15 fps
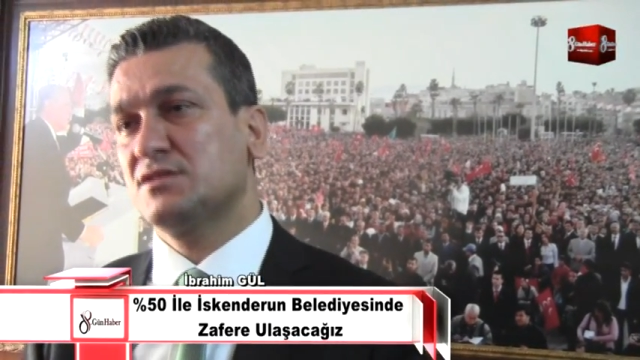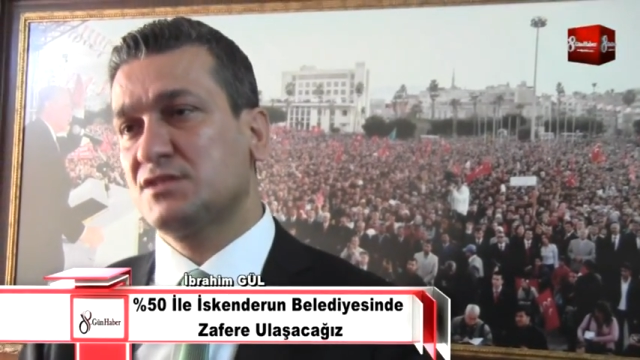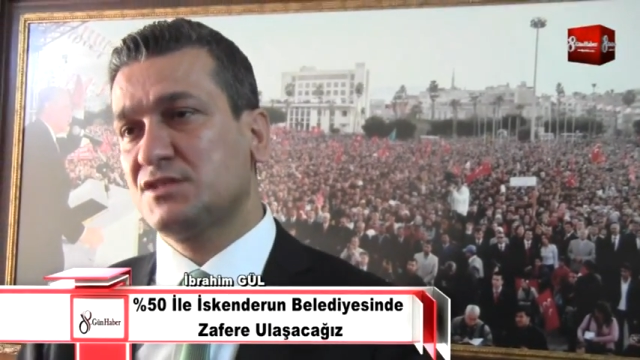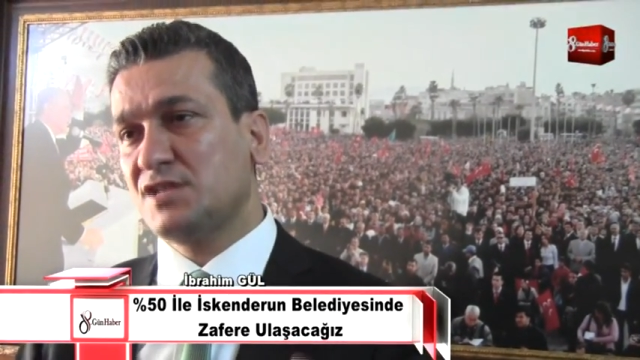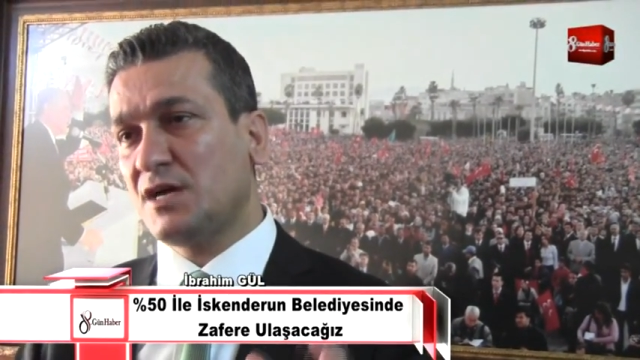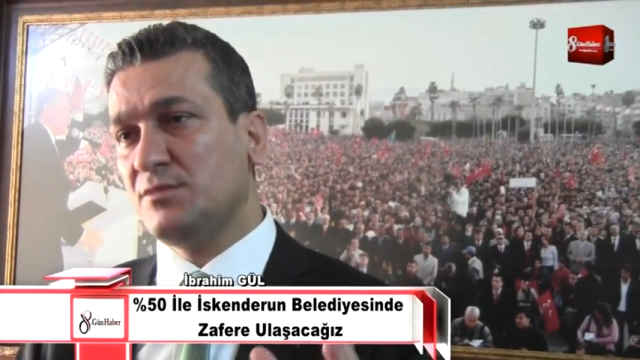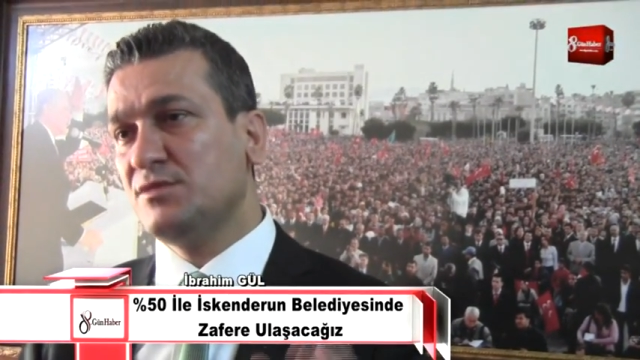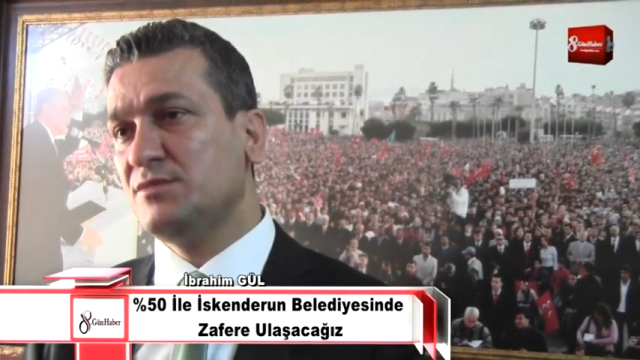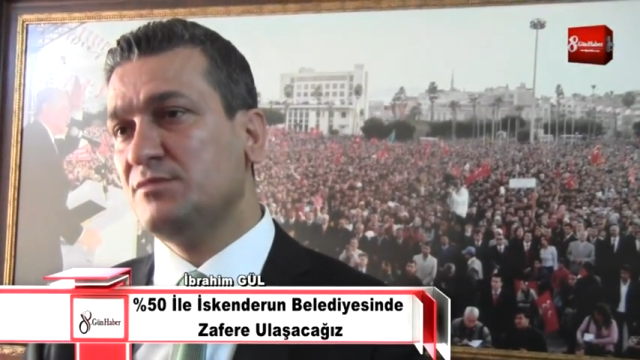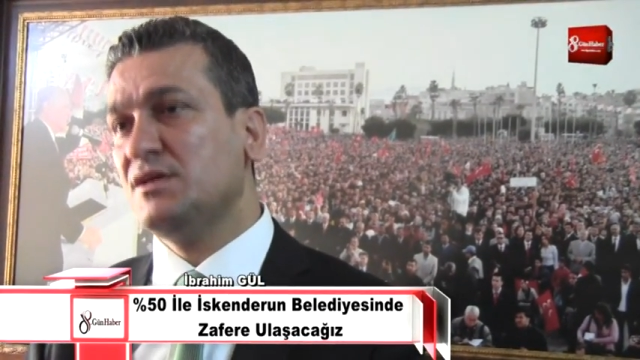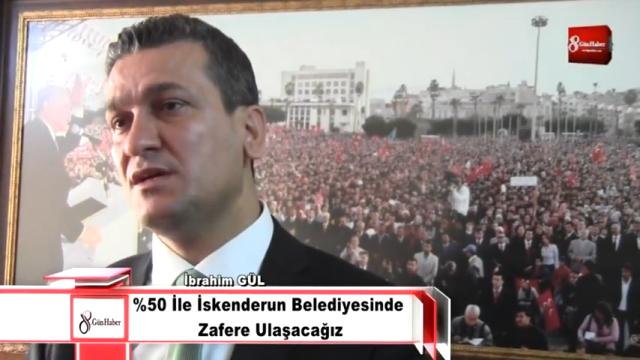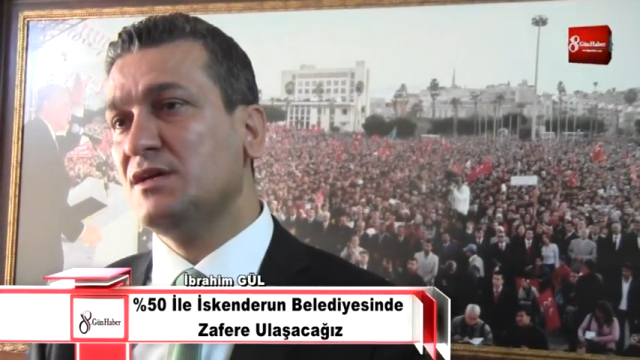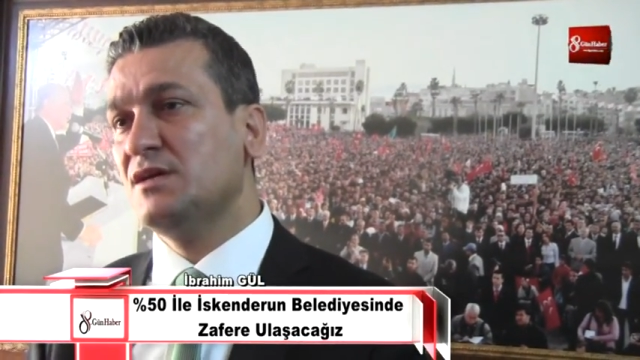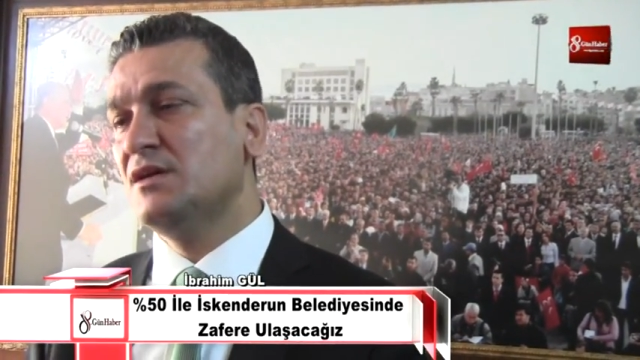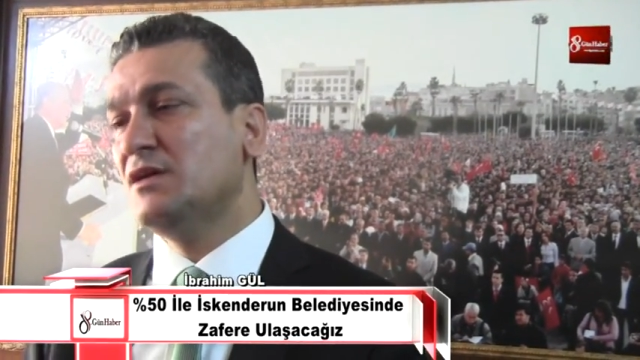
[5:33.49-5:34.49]

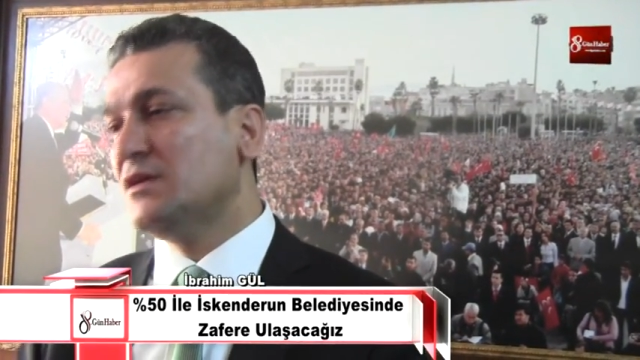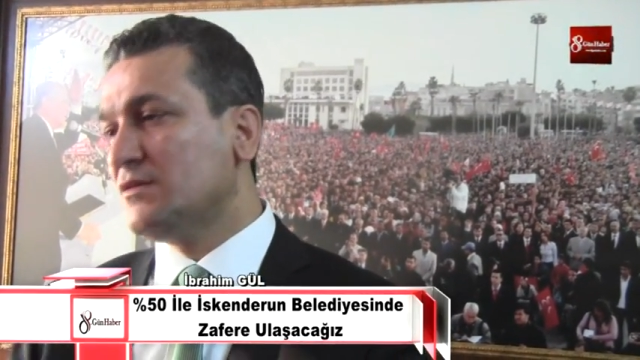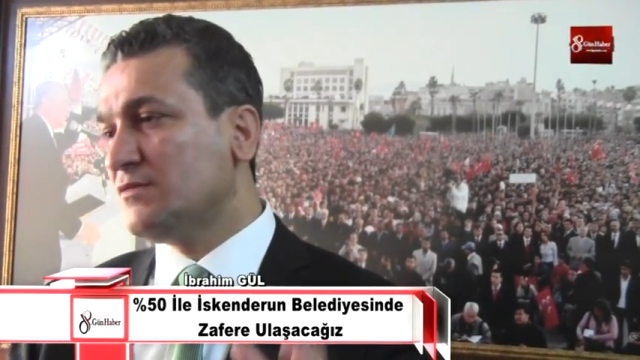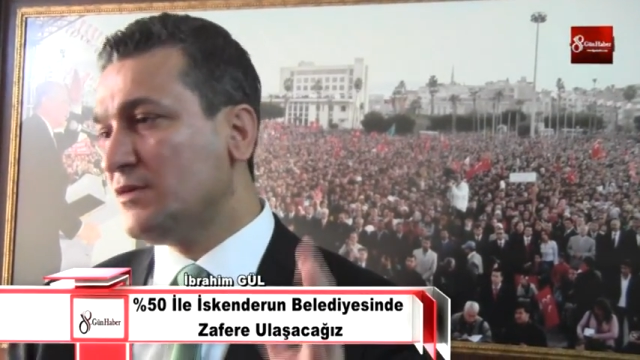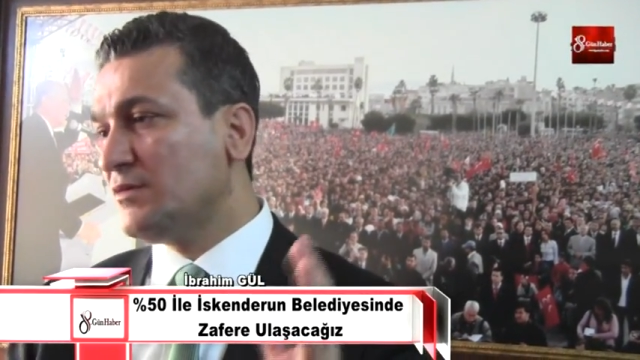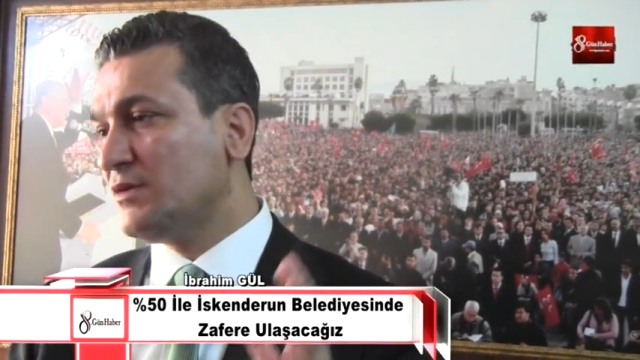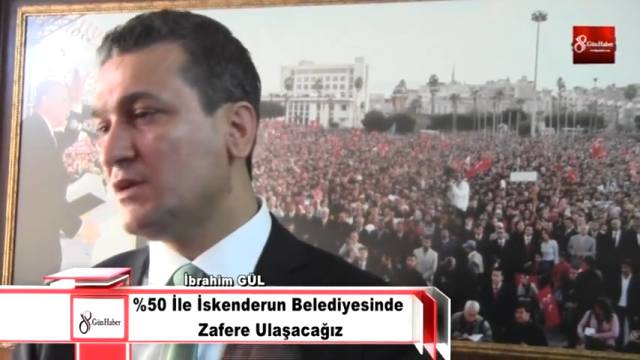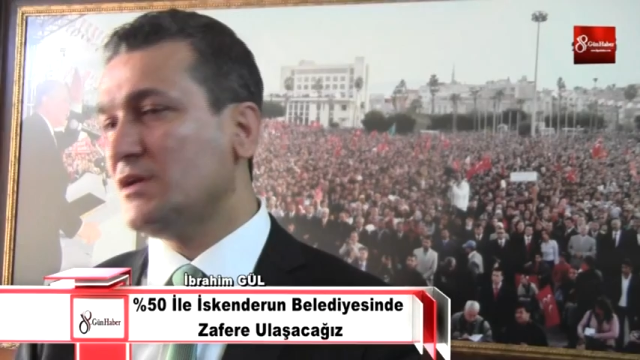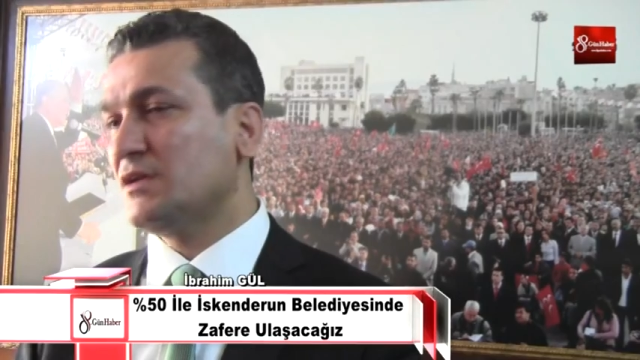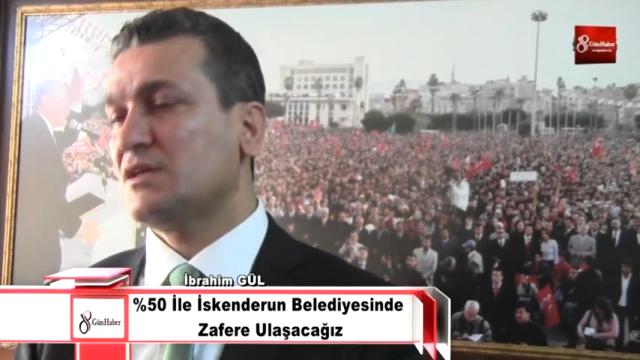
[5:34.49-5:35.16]
samimi, e,